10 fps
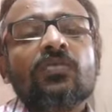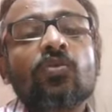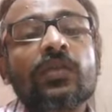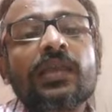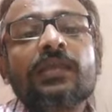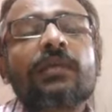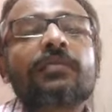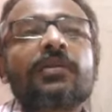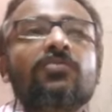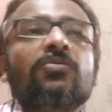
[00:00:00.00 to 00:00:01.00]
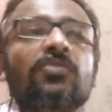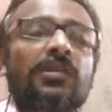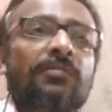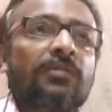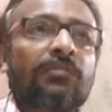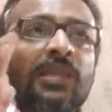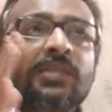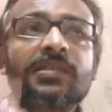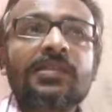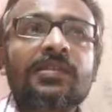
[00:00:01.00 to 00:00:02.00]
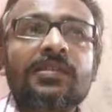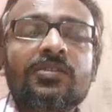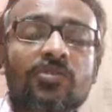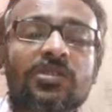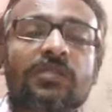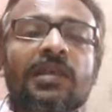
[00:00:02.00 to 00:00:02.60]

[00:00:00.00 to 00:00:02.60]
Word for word: তো এই ব্যাপারগুলোকে এবং মেন যে জিনিস হচ্ছে